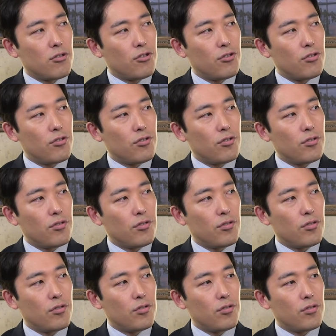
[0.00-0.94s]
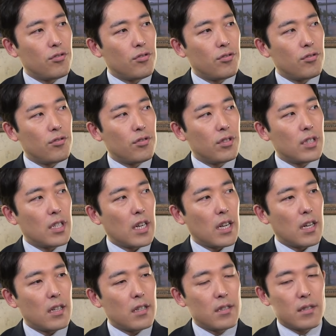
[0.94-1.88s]
うんだ
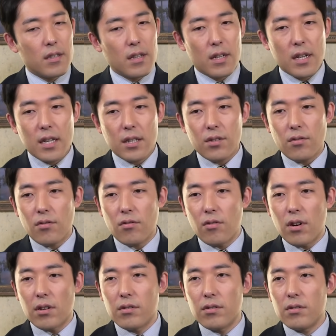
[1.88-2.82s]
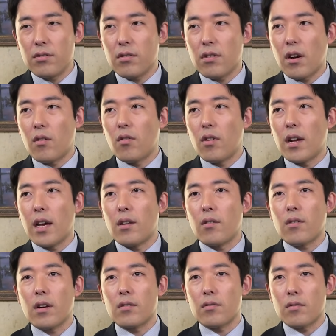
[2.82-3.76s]
から世界恐慌が来るのか来ない
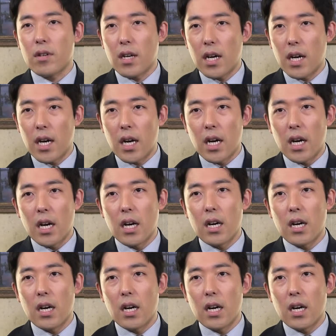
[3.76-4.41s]
のかとか大